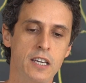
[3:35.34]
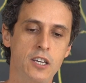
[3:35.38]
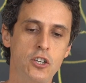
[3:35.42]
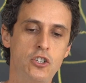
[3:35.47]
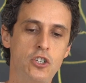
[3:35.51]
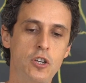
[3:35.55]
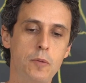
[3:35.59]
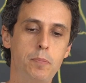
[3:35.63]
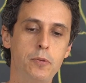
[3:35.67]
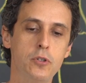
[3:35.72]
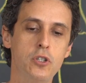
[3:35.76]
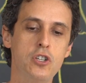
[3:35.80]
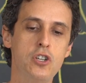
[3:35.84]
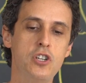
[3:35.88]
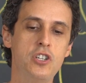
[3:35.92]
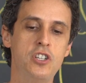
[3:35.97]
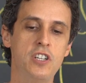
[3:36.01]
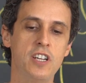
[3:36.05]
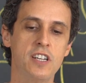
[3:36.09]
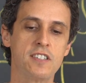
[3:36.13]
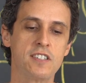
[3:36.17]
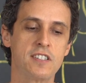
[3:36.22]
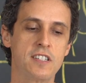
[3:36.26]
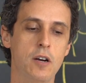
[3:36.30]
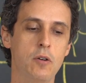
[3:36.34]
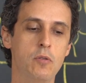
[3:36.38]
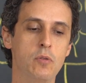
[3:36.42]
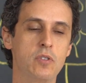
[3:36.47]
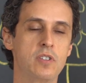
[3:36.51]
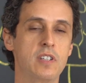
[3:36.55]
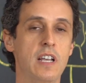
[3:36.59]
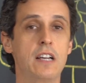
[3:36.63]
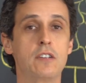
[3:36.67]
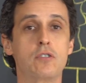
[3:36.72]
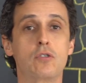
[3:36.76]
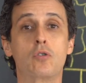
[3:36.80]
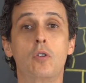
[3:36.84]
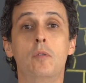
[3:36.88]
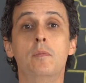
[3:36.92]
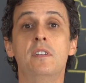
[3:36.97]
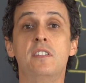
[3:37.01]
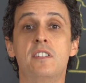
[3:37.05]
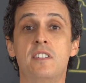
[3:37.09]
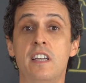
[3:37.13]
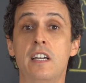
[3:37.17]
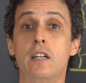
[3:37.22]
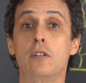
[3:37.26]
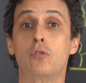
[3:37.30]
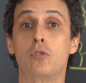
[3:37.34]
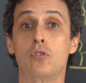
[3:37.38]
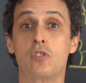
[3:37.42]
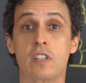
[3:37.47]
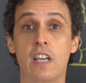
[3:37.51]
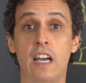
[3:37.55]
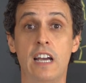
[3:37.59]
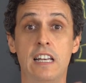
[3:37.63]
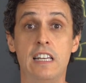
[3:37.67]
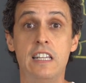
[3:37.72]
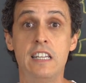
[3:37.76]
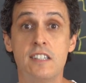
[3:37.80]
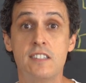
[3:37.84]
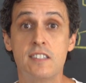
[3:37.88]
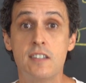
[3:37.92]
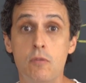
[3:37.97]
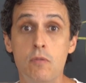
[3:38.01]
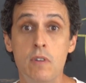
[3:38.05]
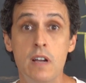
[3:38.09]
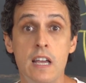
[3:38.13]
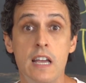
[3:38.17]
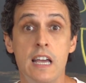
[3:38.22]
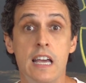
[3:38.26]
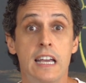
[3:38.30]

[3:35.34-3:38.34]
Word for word: Que tipo de digestão os ascomicetos realizam?